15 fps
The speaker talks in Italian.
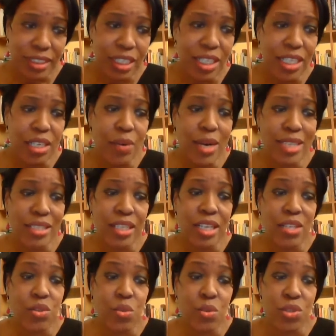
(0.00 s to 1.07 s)
riguarda
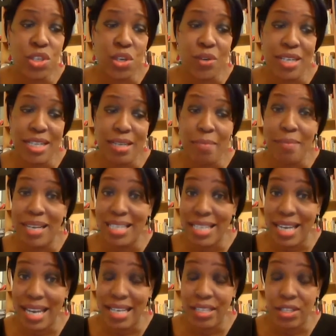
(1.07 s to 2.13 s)
l'assunzione di
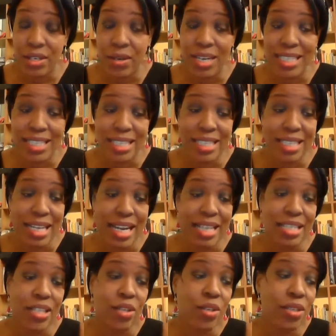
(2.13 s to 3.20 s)
magnesio
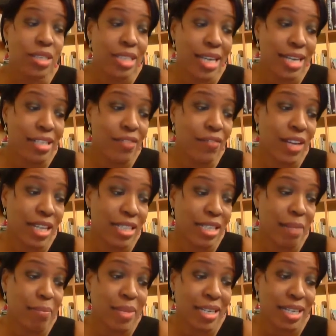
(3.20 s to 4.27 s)
antistress e lo stress fa
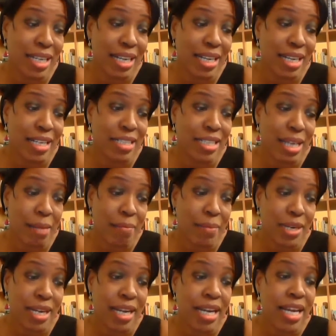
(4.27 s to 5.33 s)
deperire
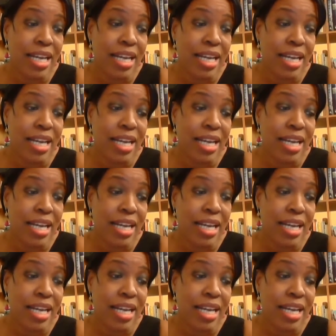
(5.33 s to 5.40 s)
sempre